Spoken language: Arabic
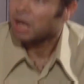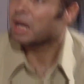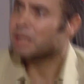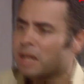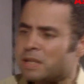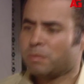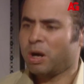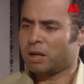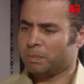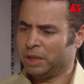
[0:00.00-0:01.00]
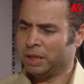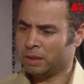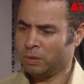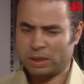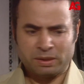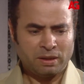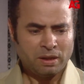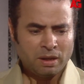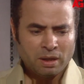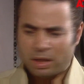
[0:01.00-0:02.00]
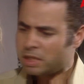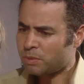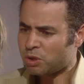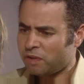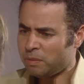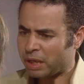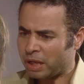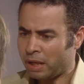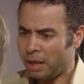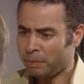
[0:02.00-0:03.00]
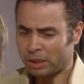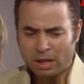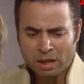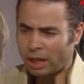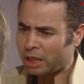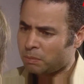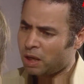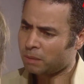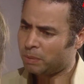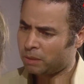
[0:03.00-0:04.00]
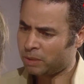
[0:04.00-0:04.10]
انا لازم اهرب من هنا دلوقتي لازم اشوف لي مكان امن لغايه ما اهرب بره